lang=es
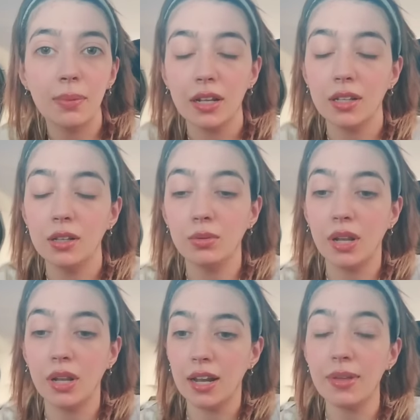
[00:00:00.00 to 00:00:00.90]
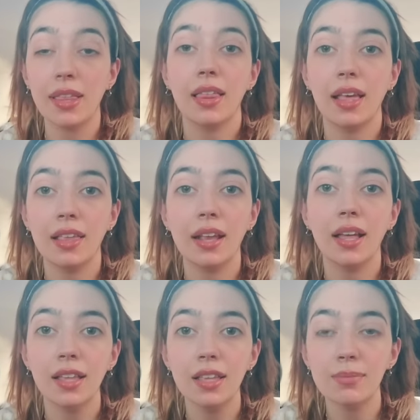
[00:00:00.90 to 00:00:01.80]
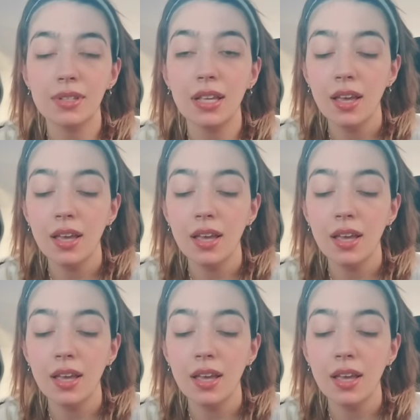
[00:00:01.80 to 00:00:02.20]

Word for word: para esta altura de la vida de ella y la de Gypsy,